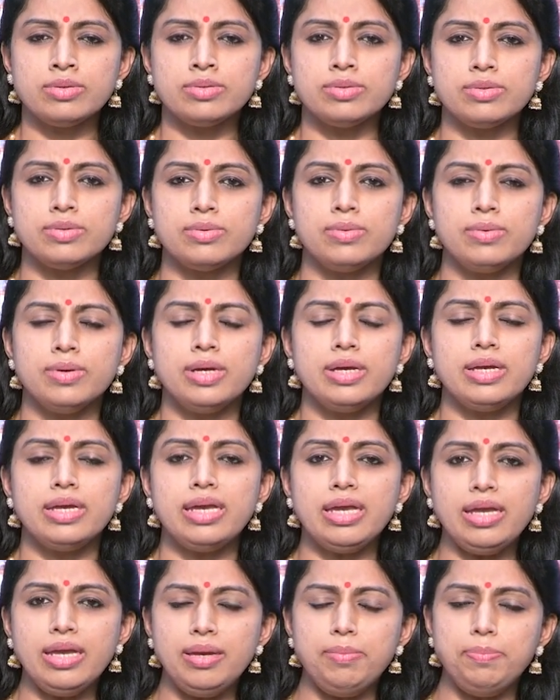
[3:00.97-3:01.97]
సో
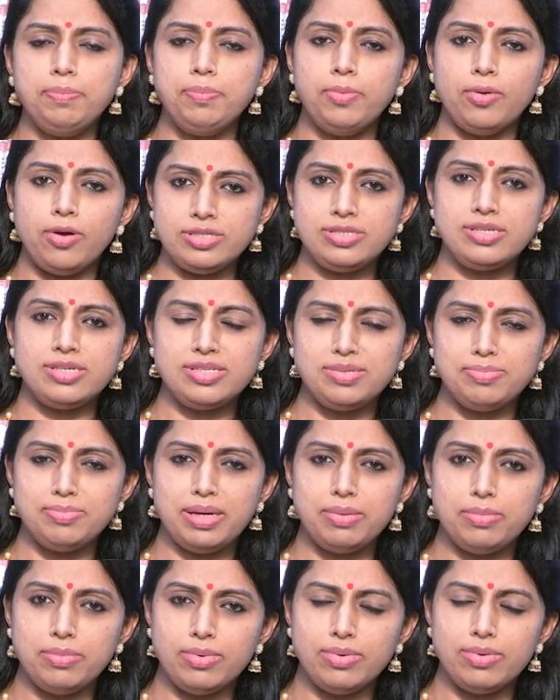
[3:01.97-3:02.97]
ఈ ప్రాసెస్
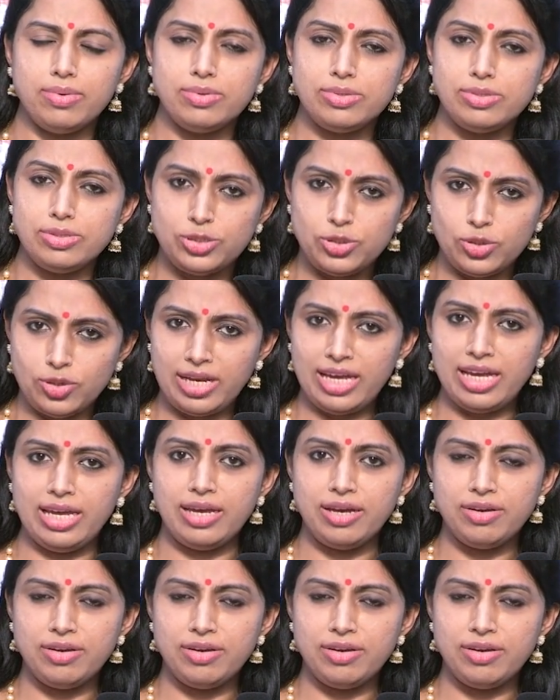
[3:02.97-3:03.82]
మేము జూలై